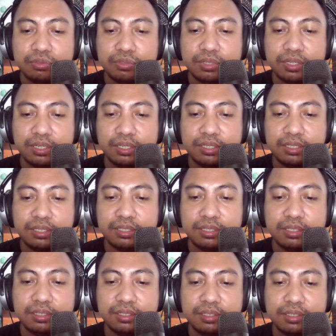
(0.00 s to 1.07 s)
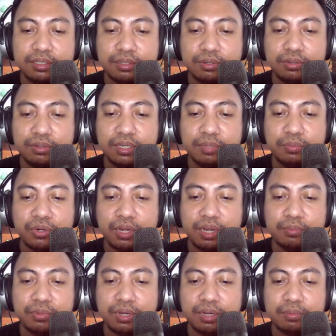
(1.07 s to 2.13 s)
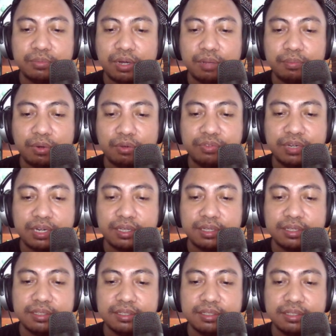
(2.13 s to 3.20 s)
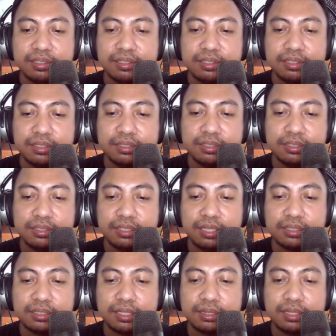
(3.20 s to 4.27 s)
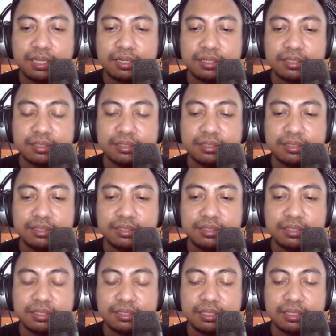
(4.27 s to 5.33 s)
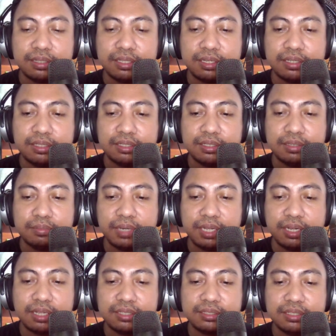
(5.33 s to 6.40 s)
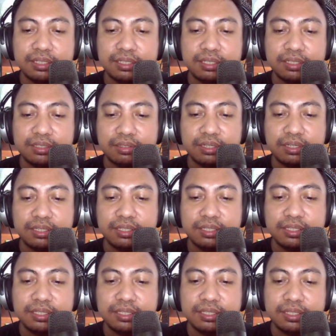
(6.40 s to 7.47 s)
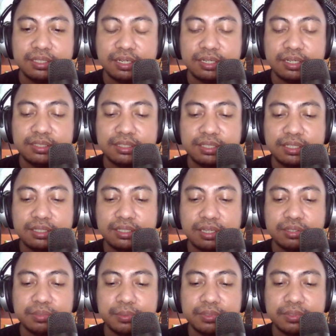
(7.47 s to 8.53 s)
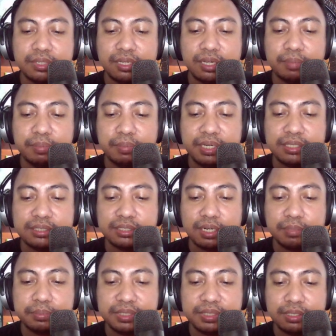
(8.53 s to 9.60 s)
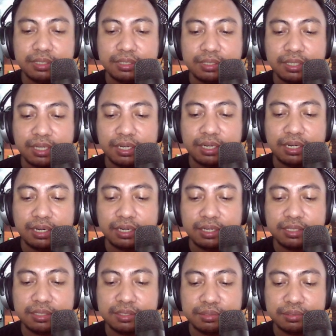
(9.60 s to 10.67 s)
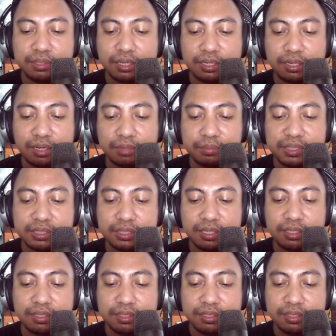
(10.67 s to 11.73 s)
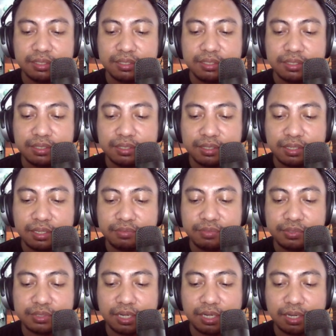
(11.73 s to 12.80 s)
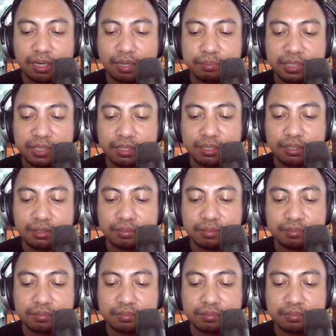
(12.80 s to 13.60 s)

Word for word: Ini oh ini bukan bukan bukan profil ya. Yang tentang ya, yang tentang ini yang belakang sendiri, sorry. Nah, di sini kita harus lengkapi deskripsi, ada link juga kalau bisa info selengkapnya